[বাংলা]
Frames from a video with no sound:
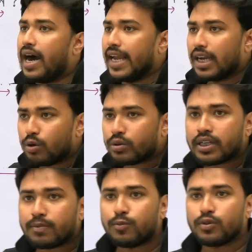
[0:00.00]

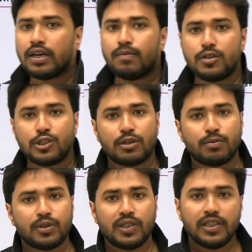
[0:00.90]
হাইকোর্টের প্রধান
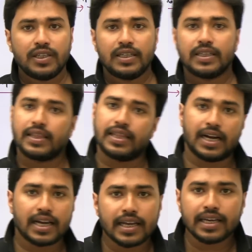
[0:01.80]
বিচারপতি
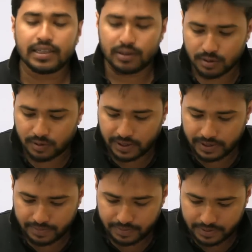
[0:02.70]
তাকে কে নিয়োগ করে
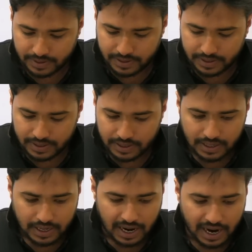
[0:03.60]

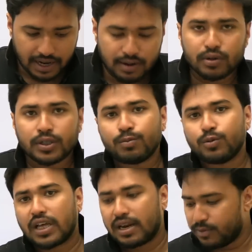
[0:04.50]
হাইকোর্টের
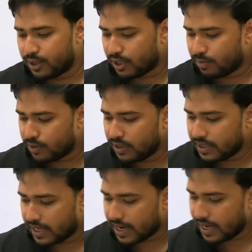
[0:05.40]
প্রধান বিচারপতি
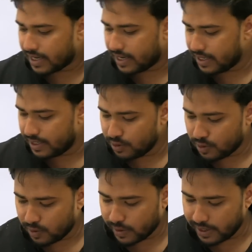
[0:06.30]
তাকে কে নিয়োগ
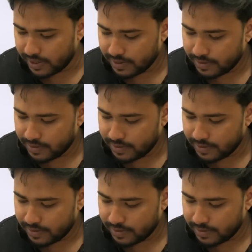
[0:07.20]
করেন